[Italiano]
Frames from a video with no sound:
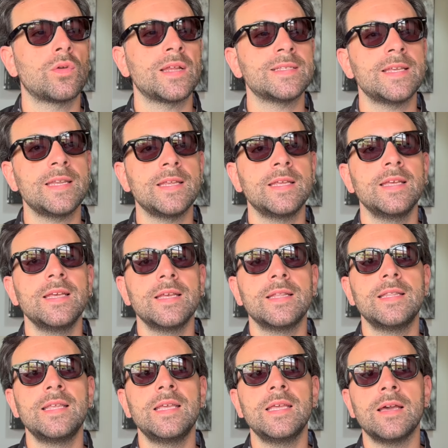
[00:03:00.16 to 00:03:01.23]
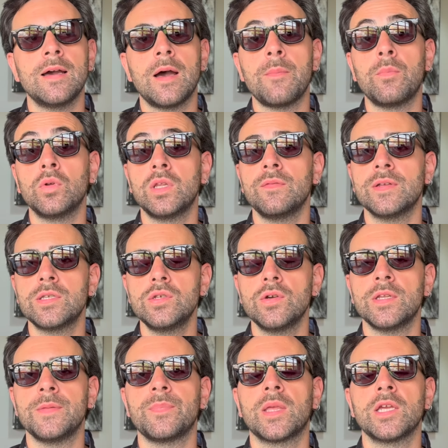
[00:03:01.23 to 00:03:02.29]
una serie di uh,
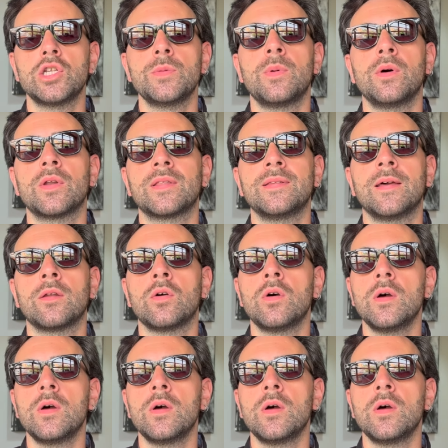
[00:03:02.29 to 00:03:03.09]
motivazioni che ci portano